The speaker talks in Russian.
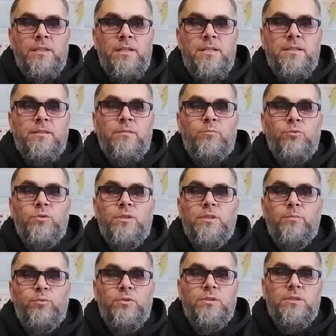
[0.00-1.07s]
Если это будет,
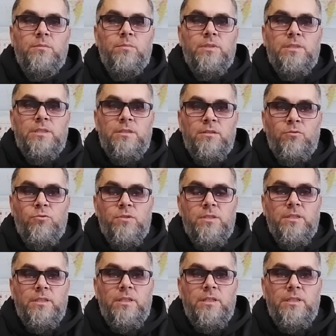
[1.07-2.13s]
допустим,
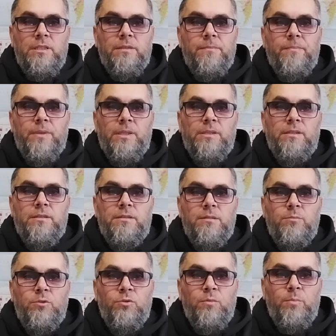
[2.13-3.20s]
среднерослый или э,
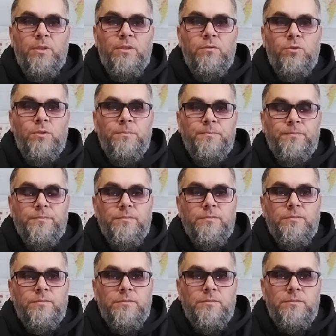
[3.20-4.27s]
семенной подвой,
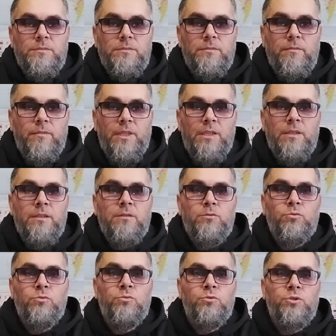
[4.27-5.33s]

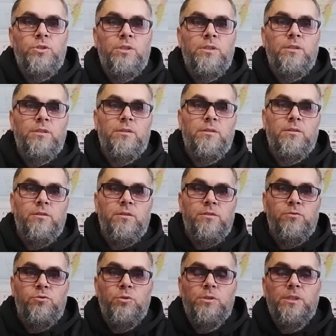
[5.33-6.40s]
то тут уже э,
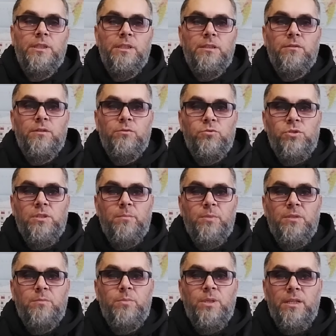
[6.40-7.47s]
из учета этого нужно
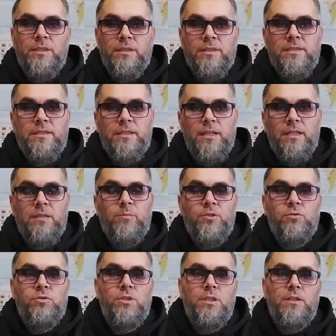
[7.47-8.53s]
подбирать расстояние
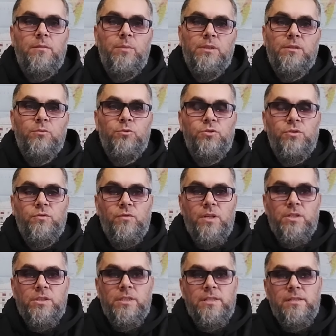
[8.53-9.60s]
между деревьями. Это очень
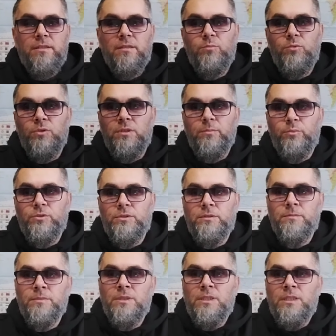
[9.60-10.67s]
важно. Если это будет,
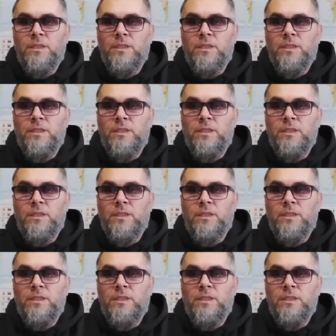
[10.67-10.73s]
допустим,